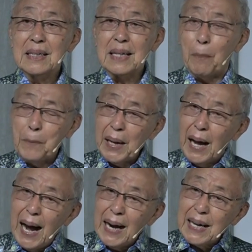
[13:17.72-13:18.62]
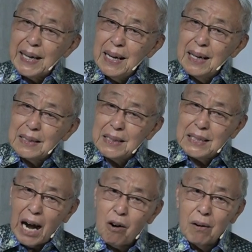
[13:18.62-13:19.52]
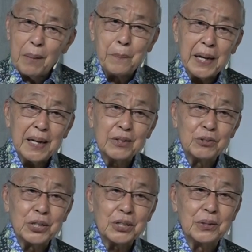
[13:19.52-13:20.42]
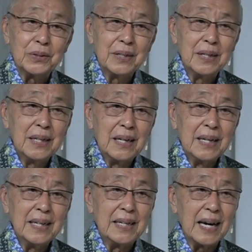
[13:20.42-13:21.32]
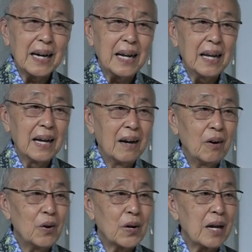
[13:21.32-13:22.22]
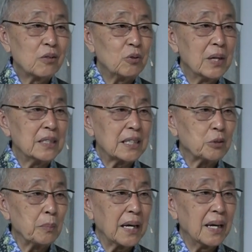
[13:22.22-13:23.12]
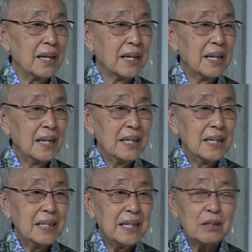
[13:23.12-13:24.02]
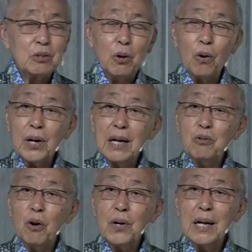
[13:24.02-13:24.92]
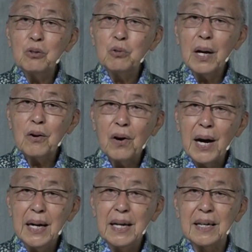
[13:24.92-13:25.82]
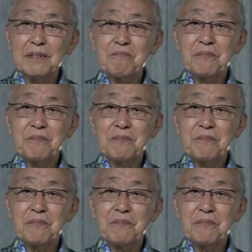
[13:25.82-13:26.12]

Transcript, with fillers: Tapi ada yang jauh lebih itu dari orang tua jasmani, yaitu orang-orang tua rohani